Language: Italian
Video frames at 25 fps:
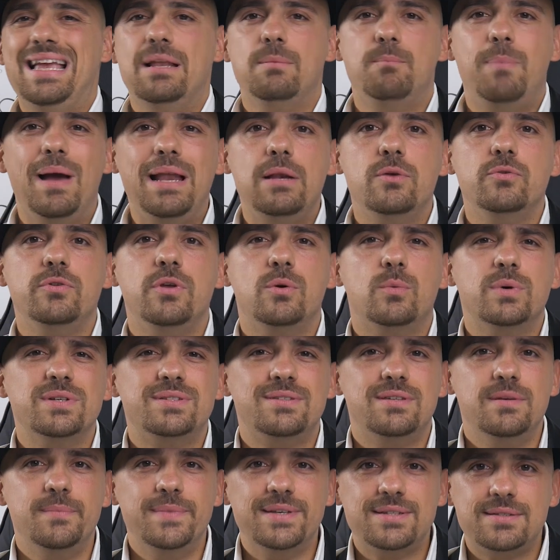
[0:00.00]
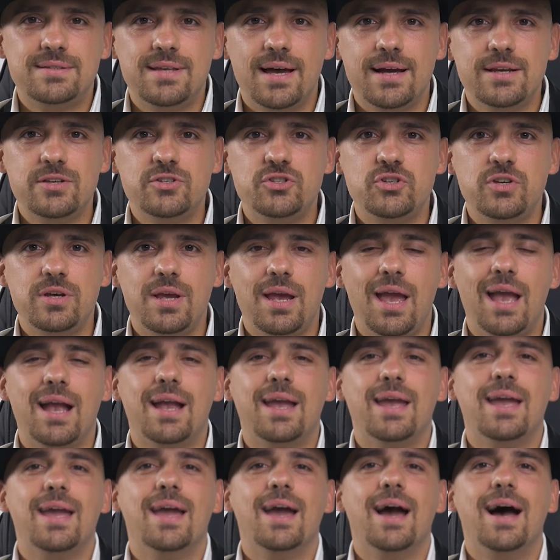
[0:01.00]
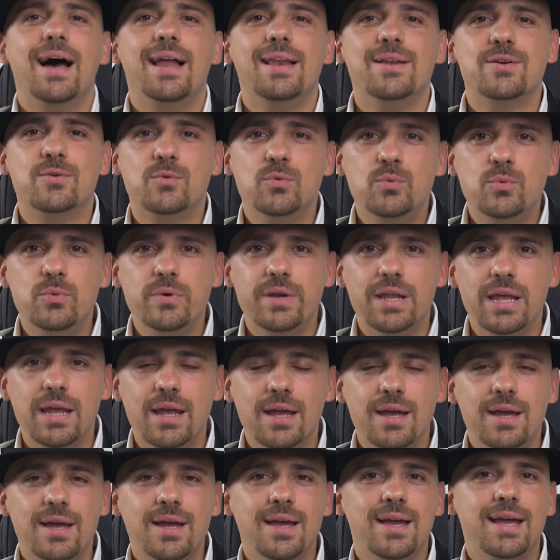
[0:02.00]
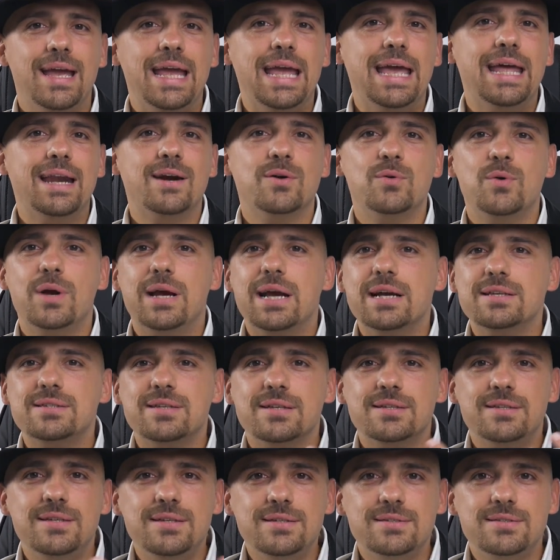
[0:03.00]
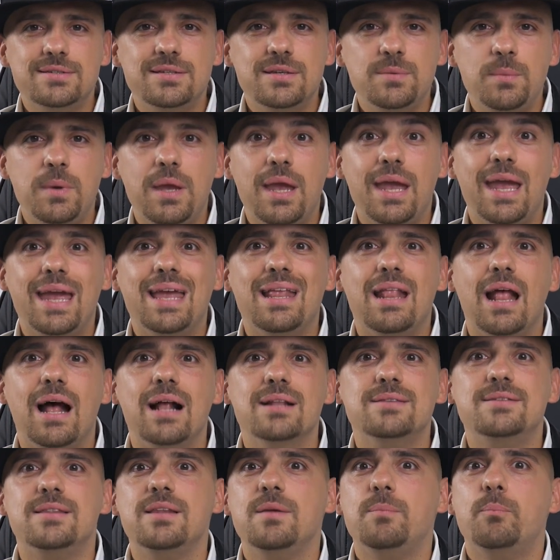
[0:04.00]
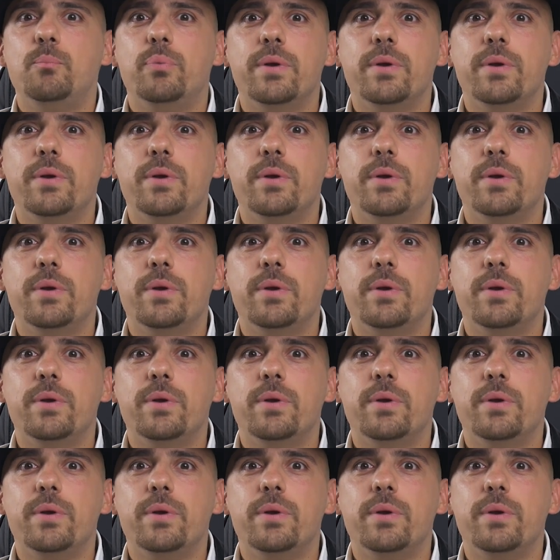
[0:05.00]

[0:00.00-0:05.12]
Il bello di questi messaggi è che alcuni erano gasatissimi ed altri